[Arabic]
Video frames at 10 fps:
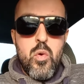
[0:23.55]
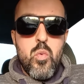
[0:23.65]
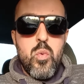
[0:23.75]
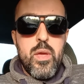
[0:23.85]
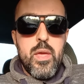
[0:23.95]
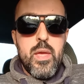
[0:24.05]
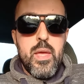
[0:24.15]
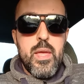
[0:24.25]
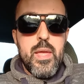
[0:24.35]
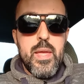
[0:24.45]

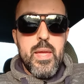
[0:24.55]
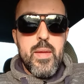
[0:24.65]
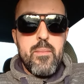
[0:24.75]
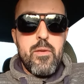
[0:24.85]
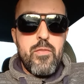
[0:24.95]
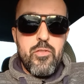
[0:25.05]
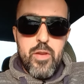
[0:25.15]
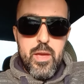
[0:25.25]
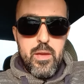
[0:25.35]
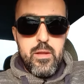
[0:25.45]
ومفيش
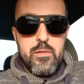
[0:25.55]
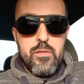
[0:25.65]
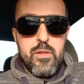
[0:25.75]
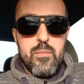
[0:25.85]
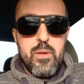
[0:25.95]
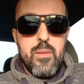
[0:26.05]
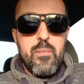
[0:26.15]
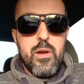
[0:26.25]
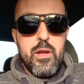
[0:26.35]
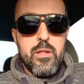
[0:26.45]
آه، أي التزام لا
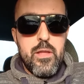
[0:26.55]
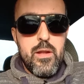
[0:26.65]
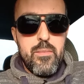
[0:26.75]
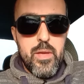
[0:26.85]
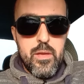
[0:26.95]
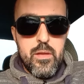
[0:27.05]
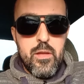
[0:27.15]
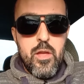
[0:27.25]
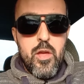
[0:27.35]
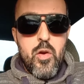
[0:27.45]
بمراحل تعليمية
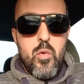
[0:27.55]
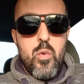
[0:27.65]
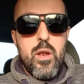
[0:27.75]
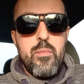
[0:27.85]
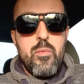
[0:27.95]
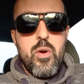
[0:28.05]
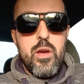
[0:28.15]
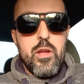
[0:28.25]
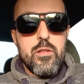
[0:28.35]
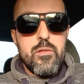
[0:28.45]
ولا
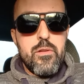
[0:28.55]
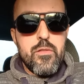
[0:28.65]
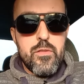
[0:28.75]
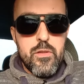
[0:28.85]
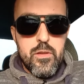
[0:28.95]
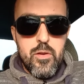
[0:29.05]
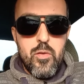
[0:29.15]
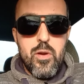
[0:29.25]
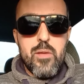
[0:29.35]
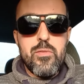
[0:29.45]
بمؤهل دراسي
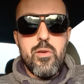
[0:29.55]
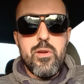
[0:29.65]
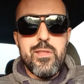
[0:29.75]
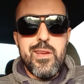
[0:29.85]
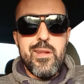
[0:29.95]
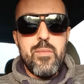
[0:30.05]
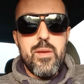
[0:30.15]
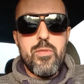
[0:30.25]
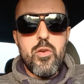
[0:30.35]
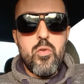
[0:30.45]
ولا بدورات علميه
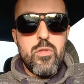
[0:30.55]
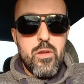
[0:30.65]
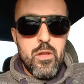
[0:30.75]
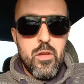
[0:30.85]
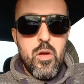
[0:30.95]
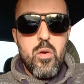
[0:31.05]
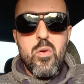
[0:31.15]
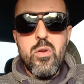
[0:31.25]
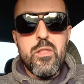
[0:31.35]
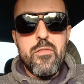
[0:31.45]
بتاخدها
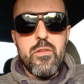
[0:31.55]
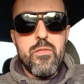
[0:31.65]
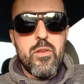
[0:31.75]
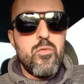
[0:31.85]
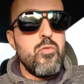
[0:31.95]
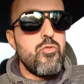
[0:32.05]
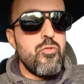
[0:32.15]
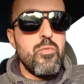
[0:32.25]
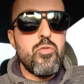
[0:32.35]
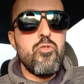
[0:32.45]
كل ده في
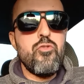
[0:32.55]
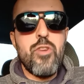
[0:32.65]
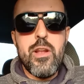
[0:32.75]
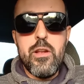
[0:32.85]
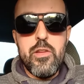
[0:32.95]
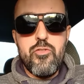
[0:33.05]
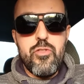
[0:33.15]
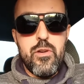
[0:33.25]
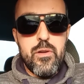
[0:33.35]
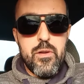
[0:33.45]
الفنكوش بتخش على الاتش
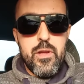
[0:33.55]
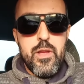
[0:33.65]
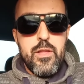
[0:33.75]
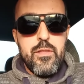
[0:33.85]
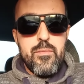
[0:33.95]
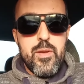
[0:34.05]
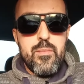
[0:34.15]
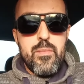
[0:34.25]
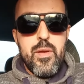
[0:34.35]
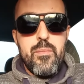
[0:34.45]
ار
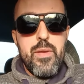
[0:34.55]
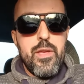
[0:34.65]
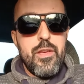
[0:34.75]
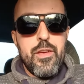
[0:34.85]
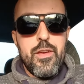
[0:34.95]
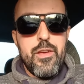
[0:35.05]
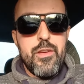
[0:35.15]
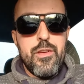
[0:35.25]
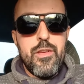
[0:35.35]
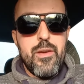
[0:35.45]
تمام
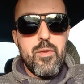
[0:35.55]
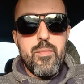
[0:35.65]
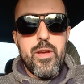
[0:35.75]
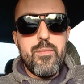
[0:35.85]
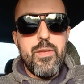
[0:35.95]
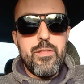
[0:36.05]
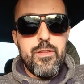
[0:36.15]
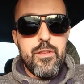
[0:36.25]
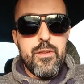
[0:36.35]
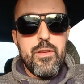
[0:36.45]
بيعمل آه، معاك
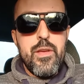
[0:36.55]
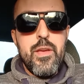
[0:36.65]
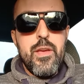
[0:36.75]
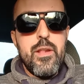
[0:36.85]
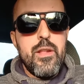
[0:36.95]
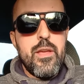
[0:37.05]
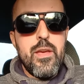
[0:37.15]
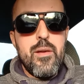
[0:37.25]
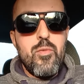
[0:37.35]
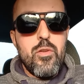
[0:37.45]
ميتنج اللي
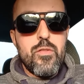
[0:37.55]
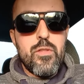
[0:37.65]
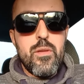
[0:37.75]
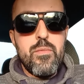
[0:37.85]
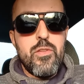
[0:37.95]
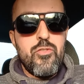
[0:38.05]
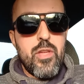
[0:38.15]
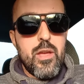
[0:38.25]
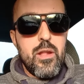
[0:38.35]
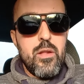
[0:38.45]
جايه بواسطه
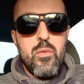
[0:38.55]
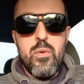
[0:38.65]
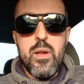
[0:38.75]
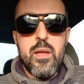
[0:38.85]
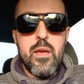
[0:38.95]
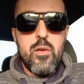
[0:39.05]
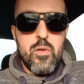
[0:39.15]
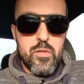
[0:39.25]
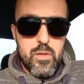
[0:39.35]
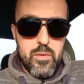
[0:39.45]
بتشتغل واللي جاي
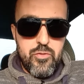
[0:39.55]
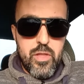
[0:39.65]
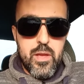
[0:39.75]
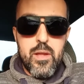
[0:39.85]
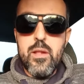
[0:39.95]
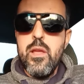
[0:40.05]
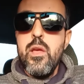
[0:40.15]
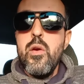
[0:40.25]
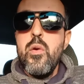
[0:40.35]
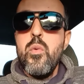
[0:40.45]
واسطه يشتغل
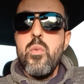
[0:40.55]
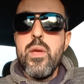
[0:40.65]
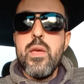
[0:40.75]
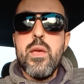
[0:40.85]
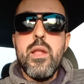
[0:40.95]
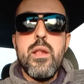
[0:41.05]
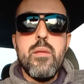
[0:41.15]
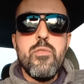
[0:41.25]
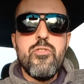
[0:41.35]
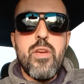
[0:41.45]
واللي
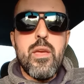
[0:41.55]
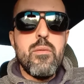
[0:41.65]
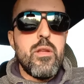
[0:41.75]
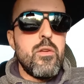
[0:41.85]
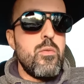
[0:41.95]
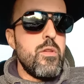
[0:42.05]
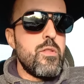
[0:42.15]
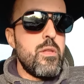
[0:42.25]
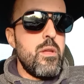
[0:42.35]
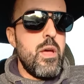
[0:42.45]
مش جاي من غير
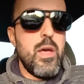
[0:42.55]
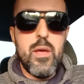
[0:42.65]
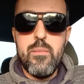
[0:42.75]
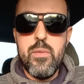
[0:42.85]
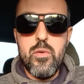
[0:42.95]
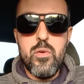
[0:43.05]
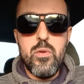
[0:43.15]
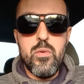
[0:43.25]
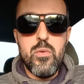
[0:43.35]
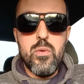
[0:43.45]
واسطه
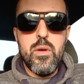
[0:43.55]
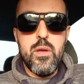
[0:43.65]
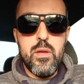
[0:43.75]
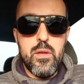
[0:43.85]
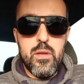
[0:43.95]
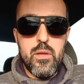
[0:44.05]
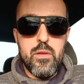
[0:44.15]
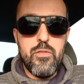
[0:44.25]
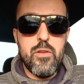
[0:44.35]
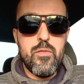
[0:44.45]
بيقول له
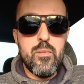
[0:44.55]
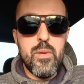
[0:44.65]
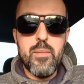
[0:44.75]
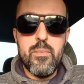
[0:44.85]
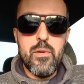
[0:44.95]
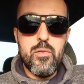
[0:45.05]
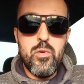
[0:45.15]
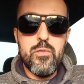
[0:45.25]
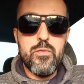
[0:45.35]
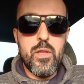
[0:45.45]
آه، شايف الباب
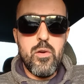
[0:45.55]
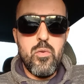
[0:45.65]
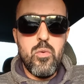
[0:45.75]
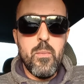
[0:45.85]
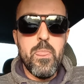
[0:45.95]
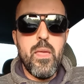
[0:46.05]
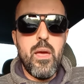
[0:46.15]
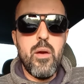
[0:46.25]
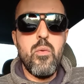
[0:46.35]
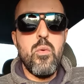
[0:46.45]
روح افتحه
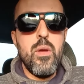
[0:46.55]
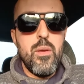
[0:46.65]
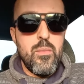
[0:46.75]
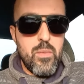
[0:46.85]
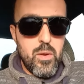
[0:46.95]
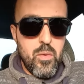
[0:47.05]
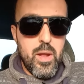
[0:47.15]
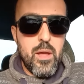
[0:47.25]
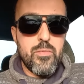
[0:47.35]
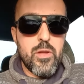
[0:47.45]
او هو
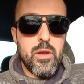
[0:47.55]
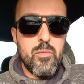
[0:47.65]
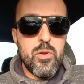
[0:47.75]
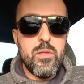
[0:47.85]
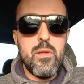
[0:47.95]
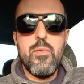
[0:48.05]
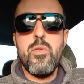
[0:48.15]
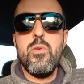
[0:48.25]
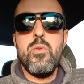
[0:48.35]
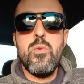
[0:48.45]
قالها بطريقه مؤدبه
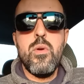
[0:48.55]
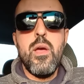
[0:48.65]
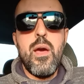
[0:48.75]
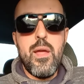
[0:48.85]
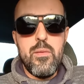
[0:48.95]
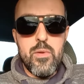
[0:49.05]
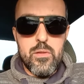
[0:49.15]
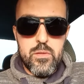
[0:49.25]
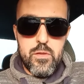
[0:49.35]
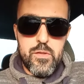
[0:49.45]
يقول له هنبقى
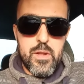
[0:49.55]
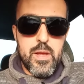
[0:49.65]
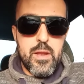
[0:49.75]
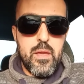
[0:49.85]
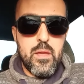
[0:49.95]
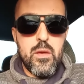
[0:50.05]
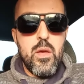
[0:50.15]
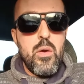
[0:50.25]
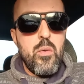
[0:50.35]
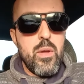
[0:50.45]
نتصل عليك
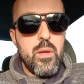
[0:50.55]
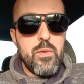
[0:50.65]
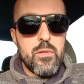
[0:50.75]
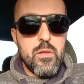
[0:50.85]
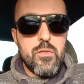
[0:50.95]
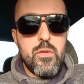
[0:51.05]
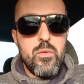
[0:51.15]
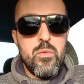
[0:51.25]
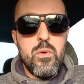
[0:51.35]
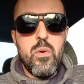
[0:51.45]
ولا
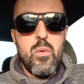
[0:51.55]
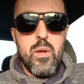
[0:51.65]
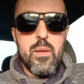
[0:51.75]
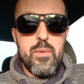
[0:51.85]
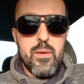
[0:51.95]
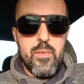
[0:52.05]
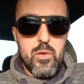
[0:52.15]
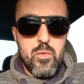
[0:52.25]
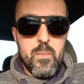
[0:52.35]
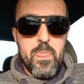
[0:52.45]
بيتصلوا ولا
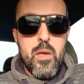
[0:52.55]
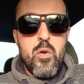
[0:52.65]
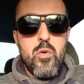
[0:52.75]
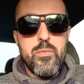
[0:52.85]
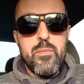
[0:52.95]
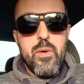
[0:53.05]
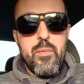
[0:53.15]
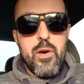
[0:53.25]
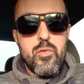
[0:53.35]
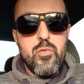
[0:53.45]
بيعملوا وبتبقى
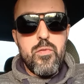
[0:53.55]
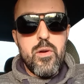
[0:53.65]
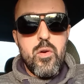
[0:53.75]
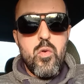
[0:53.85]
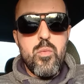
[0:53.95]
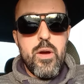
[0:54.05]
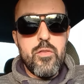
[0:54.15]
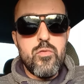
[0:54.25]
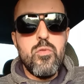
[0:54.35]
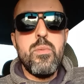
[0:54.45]
معروفه
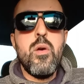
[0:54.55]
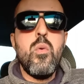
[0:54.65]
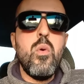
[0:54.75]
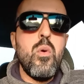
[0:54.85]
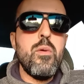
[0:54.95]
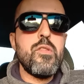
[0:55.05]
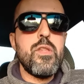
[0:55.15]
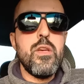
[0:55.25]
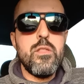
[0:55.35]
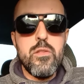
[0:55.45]
ومحسوبه وهو بس
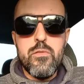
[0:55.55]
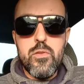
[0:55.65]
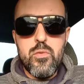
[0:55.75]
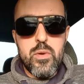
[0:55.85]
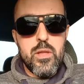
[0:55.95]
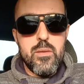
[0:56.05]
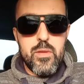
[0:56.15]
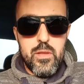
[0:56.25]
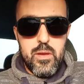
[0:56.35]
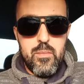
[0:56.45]
حته فيو كده
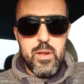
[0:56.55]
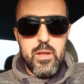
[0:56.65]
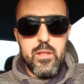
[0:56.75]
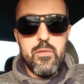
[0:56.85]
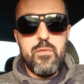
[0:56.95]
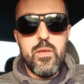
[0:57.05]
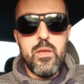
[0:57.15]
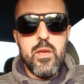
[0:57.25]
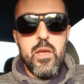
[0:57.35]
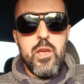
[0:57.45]
بيتعمل ان
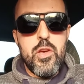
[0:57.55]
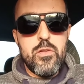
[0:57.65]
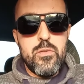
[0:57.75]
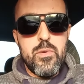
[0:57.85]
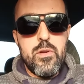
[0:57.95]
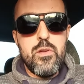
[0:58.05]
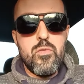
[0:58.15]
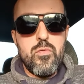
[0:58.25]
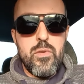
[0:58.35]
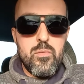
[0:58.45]
في
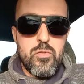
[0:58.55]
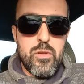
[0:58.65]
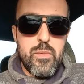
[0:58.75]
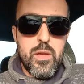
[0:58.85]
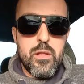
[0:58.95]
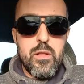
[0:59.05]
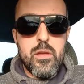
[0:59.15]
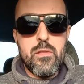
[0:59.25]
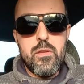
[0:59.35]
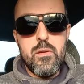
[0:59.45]
اختبارات وفي مسابقات
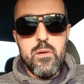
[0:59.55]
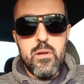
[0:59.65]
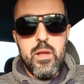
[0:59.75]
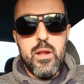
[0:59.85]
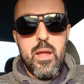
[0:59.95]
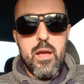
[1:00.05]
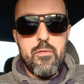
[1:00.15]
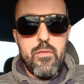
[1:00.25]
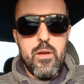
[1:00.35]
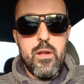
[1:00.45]
لاختيار
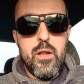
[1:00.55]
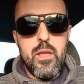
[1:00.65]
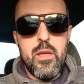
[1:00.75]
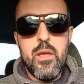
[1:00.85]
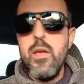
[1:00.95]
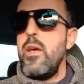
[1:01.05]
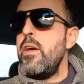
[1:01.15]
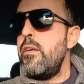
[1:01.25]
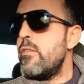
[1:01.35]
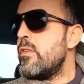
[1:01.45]
الاكفأ
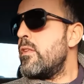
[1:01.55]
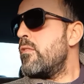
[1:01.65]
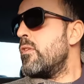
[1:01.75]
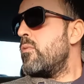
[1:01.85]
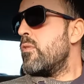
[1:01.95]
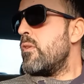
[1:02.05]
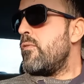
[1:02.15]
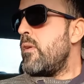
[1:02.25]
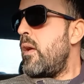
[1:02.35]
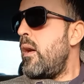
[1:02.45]
لحيازه هذه
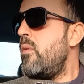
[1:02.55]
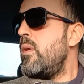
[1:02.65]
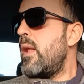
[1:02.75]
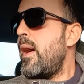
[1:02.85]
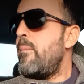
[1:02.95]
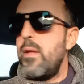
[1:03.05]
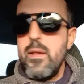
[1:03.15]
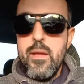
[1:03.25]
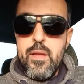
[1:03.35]
الوظيفه او العمل